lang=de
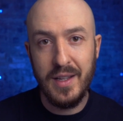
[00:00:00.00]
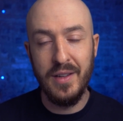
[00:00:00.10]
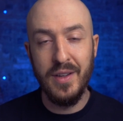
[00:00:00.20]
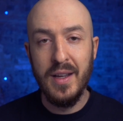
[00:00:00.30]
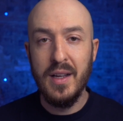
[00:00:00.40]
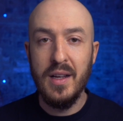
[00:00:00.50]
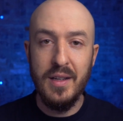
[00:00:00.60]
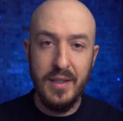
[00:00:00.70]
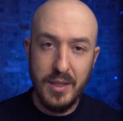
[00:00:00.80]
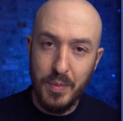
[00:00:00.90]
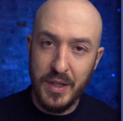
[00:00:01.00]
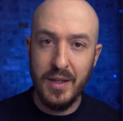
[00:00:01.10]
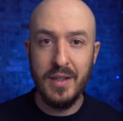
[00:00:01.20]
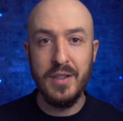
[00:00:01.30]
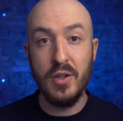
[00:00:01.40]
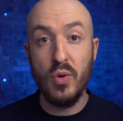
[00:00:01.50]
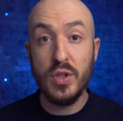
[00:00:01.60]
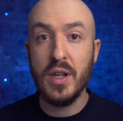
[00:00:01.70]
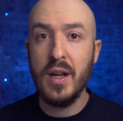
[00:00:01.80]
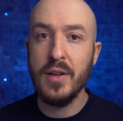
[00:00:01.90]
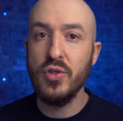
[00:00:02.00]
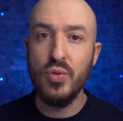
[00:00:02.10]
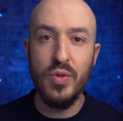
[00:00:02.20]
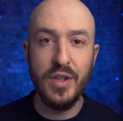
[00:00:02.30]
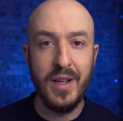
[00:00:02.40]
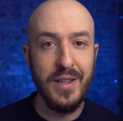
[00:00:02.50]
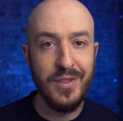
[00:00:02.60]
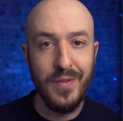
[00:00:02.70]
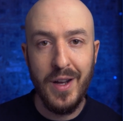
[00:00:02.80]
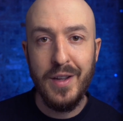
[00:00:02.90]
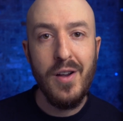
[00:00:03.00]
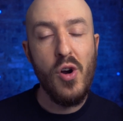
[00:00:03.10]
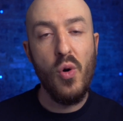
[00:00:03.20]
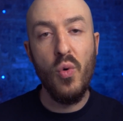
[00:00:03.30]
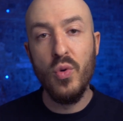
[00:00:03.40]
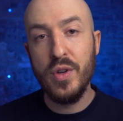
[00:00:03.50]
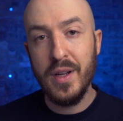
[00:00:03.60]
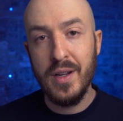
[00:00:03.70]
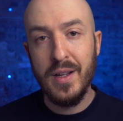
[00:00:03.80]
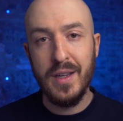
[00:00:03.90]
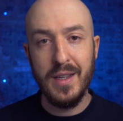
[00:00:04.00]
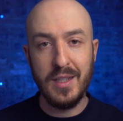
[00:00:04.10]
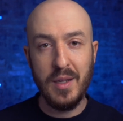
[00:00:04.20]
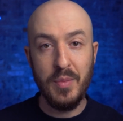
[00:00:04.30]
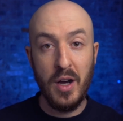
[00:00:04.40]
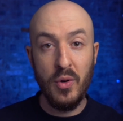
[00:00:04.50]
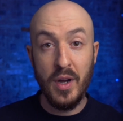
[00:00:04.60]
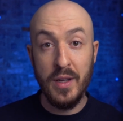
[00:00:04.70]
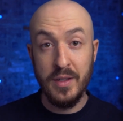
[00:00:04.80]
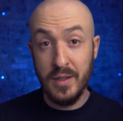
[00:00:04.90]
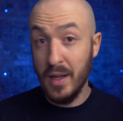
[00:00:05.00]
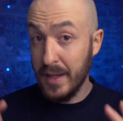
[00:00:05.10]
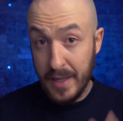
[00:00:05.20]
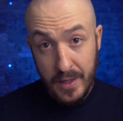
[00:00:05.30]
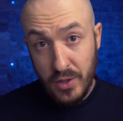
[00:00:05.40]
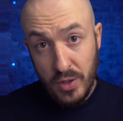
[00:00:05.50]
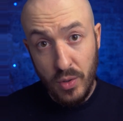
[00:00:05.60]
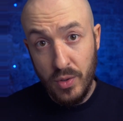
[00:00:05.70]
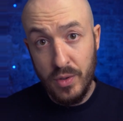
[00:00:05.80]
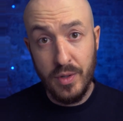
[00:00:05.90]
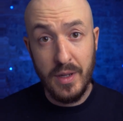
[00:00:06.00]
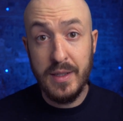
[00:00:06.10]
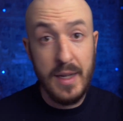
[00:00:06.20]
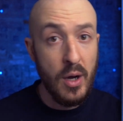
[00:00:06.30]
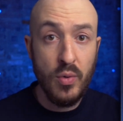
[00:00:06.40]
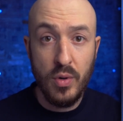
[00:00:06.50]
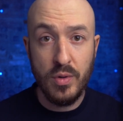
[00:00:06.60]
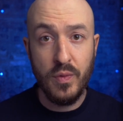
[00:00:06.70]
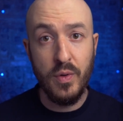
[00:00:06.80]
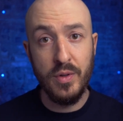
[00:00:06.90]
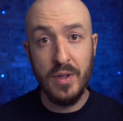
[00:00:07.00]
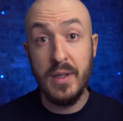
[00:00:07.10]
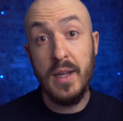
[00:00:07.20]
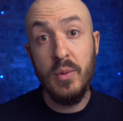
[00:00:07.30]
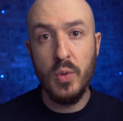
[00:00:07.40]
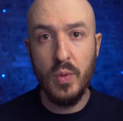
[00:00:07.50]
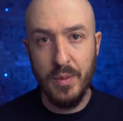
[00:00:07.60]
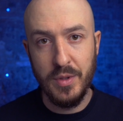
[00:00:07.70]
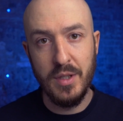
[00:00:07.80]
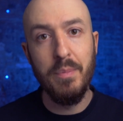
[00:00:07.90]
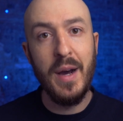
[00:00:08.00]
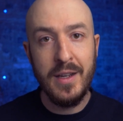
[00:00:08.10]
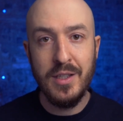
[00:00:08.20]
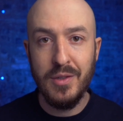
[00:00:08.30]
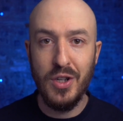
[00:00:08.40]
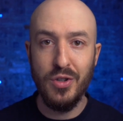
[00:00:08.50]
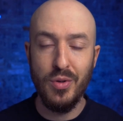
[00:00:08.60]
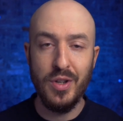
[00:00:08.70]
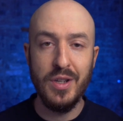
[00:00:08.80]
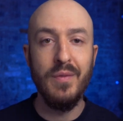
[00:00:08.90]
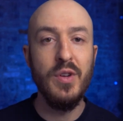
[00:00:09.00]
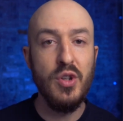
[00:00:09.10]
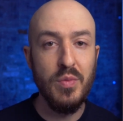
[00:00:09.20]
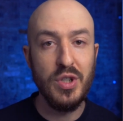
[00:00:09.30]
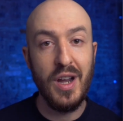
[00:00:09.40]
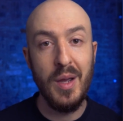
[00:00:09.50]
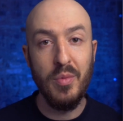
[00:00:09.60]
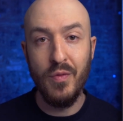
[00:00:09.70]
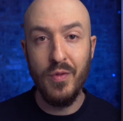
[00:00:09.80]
dann lest bitte die große Kartenschule Teil 2 oder es gibt auch einen ganz tollen Download von David Williamson. Beides werde ich euch in der Videobeschreibung